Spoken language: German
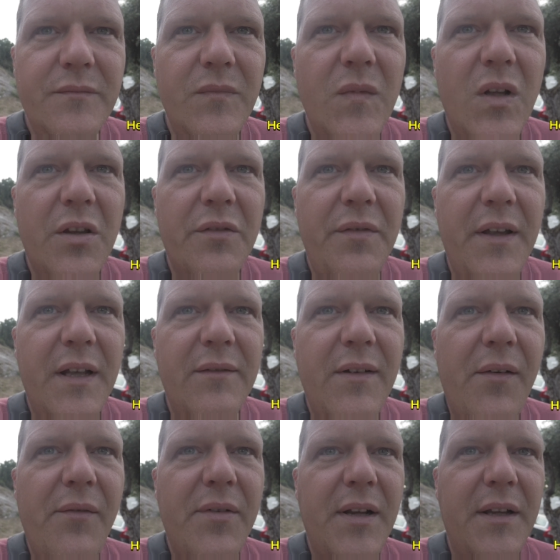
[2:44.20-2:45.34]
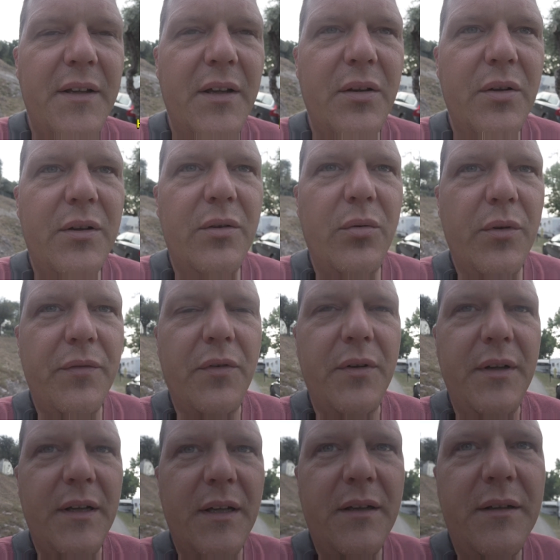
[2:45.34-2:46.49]
Deswegen werden wir dann direkt durch von
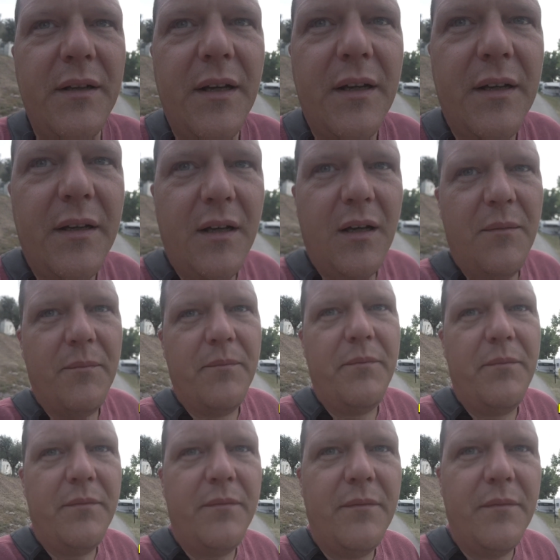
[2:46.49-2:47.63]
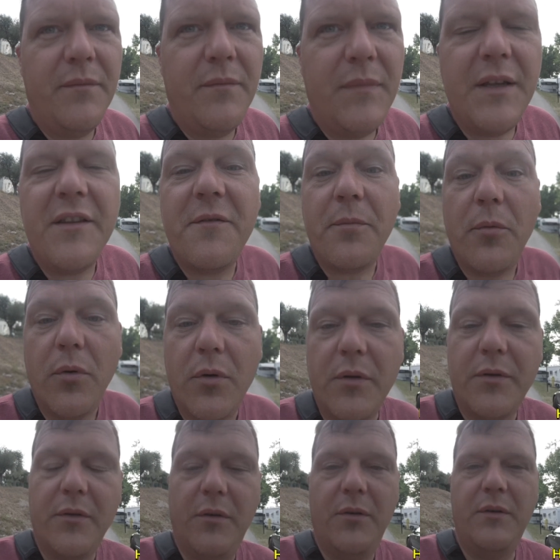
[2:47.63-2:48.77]
hier nach ähm, Innsbruck.
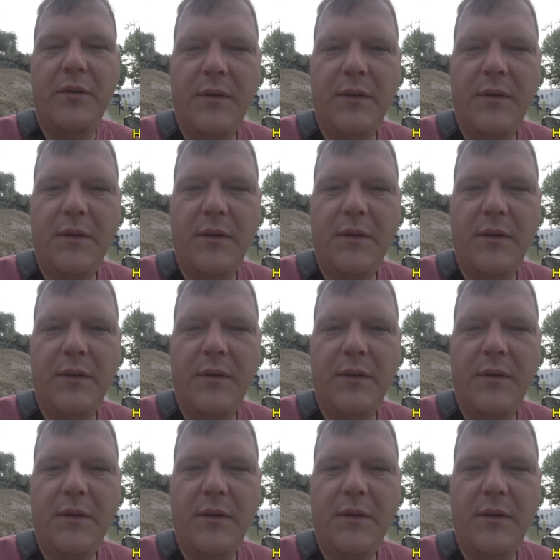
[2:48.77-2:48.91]
So.